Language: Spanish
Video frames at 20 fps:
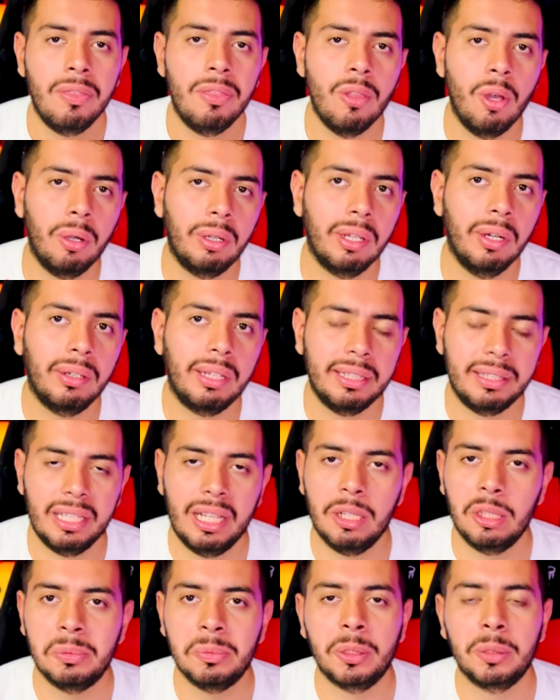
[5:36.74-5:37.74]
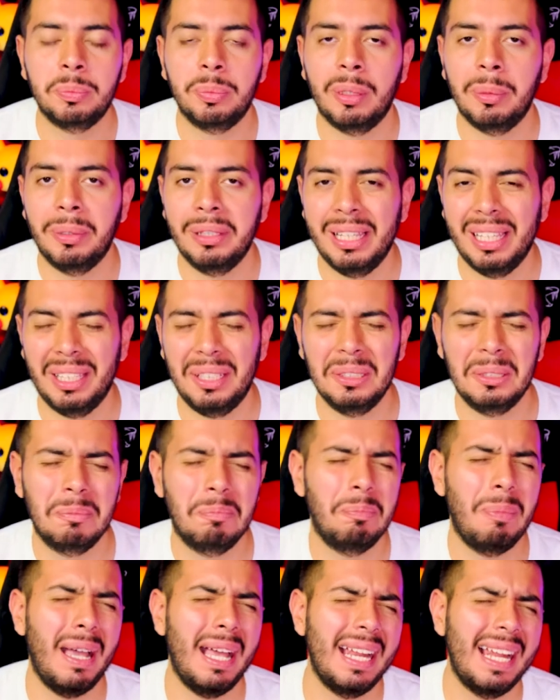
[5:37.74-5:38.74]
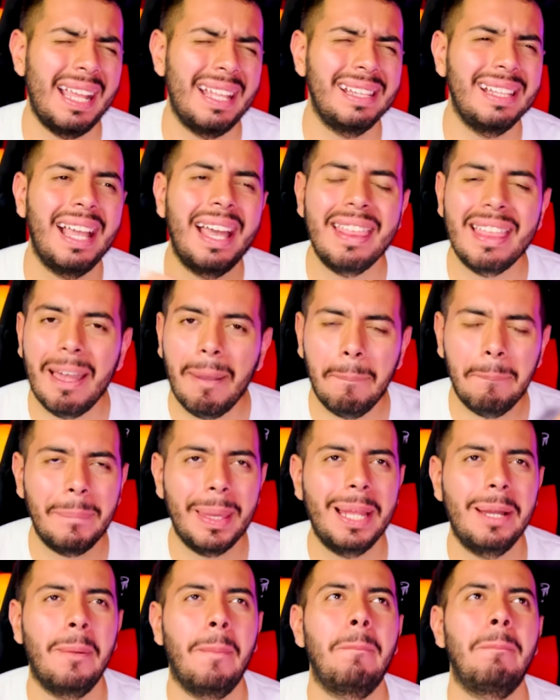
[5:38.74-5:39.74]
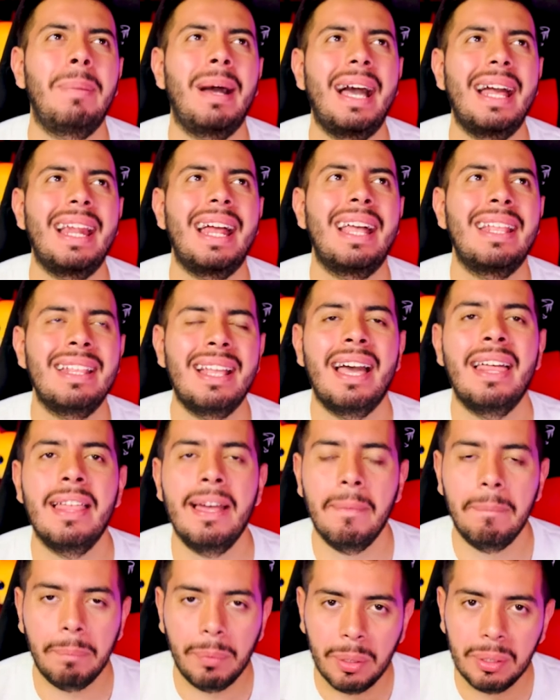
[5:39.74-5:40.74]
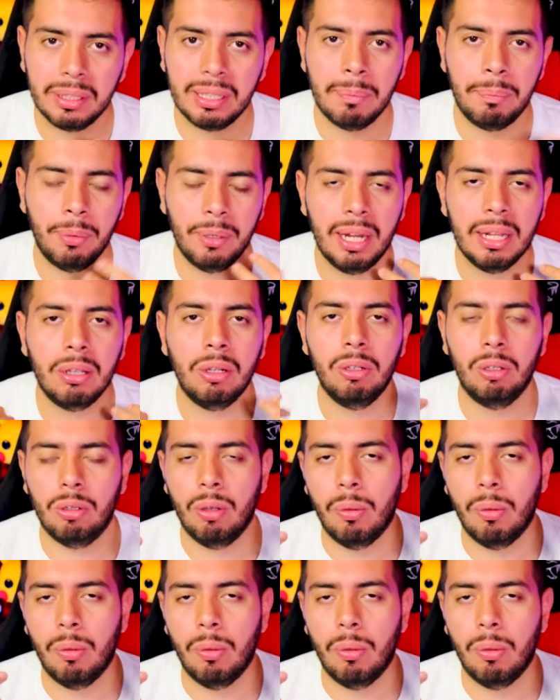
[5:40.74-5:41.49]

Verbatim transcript: No creo que tengan los mismos privilegios para nada, pero para nada porque por algo lo